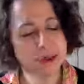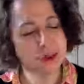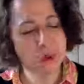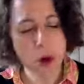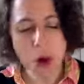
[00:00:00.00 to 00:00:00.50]
Donc,
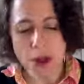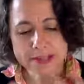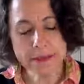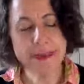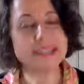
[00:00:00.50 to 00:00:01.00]

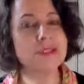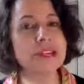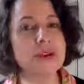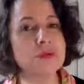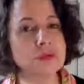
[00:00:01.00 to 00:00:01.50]
ces
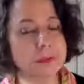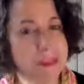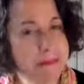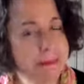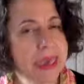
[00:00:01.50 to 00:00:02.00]
personnes-là reçoivent
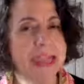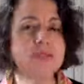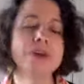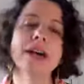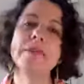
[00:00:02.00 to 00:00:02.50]
des mails
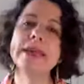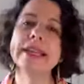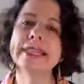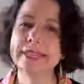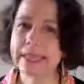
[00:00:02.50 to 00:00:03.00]
de
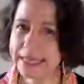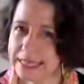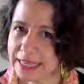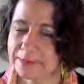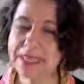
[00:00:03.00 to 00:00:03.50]
rappel, des
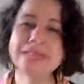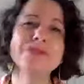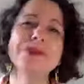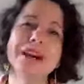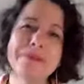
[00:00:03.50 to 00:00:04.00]
SMS
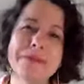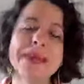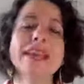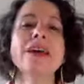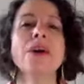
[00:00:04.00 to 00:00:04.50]
de
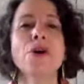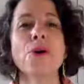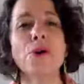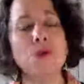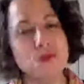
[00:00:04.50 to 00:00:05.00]
rappel,
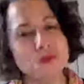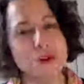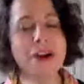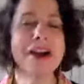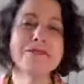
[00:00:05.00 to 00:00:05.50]
euh, une
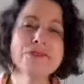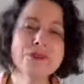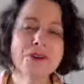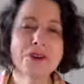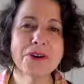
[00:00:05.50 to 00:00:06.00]
heure
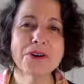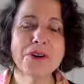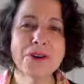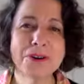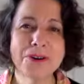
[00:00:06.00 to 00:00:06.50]
avant leur,
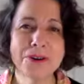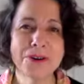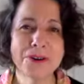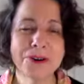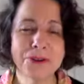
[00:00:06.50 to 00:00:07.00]
euh,
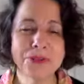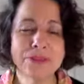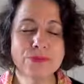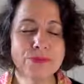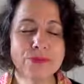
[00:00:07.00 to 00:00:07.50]
leur rendez-vous.